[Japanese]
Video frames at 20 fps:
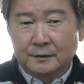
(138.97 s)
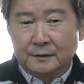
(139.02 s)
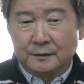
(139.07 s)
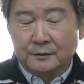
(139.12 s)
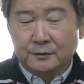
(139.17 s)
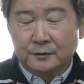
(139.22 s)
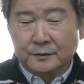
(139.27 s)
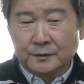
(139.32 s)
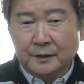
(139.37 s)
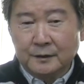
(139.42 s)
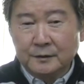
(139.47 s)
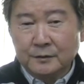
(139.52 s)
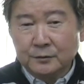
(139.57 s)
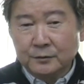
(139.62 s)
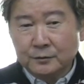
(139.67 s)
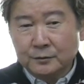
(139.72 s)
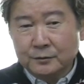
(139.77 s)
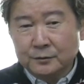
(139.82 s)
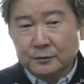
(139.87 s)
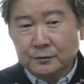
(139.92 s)
えっと、産業
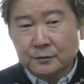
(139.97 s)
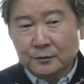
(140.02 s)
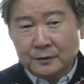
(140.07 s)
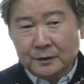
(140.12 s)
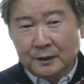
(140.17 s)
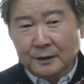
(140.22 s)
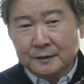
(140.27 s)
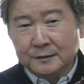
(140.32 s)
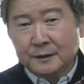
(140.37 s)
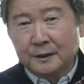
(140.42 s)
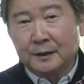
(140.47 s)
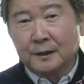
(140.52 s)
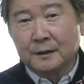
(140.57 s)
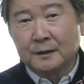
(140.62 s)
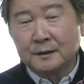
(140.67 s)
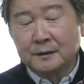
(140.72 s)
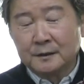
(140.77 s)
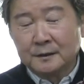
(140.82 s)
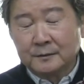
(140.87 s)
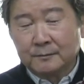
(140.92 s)
の空洞化がさ
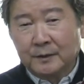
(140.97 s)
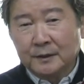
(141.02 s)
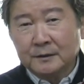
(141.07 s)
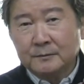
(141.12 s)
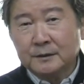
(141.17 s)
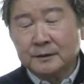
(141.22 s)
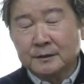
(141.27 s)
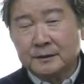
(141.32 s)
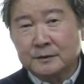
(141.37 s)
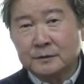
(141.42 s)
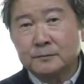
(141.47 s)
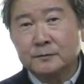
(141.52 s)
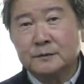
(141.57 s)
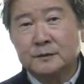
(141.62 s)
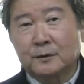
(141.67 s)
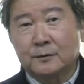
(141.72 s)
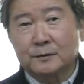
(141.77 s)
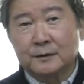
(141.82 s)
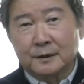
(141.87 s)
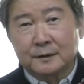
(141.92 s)
まだまだ進むん
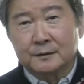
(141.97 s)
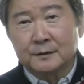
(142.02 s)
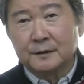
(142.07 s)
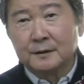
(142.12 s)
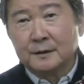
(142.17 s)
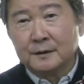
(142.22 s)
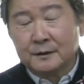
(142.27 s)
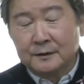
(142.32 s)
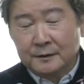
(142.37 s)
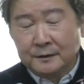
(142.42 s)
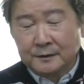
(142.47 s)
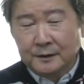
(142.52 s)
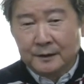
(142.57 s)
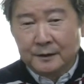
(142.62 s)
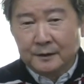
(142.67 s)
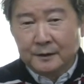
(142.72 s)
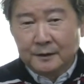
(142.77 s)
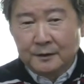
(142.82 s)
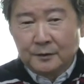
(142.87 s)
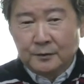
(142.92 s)
だろうなってで
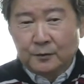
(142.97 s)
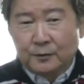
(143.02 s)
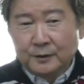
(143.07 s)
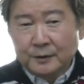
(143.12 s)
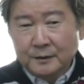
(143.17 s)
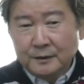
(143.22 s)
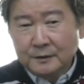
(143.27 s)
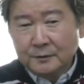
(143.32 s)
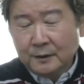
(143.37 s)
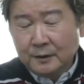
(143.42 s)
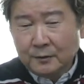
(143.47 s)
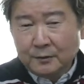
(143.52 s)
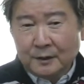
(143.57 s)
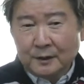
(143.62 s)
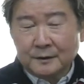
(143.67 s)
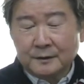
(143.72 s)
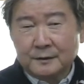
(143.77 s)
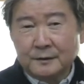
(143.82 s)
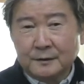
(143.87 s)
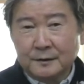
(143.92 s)
ねこれに輪を
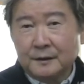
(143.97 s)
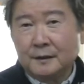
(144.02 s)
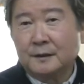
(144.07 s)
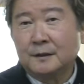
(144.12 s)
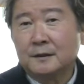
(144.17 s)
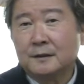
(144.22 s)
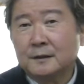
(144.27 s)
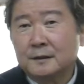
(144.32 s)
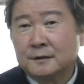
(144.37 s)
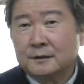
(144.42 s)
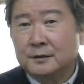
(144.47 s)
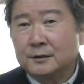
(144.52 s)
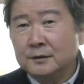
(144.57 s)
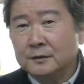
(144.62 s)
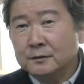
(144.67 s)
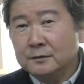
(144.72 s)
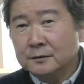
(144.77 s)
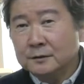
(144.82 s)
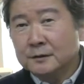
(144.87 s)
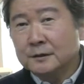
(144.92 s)
かけてね
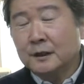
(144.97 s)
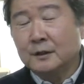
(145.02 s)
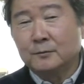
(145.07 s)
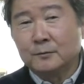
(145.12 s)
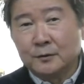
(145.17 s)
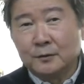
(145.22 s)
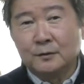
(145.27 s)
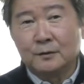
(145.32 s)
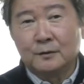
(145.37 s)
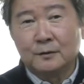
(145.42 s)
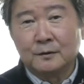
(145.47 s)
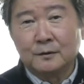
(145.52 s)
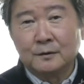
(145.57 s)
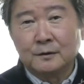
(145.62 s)
金融機関も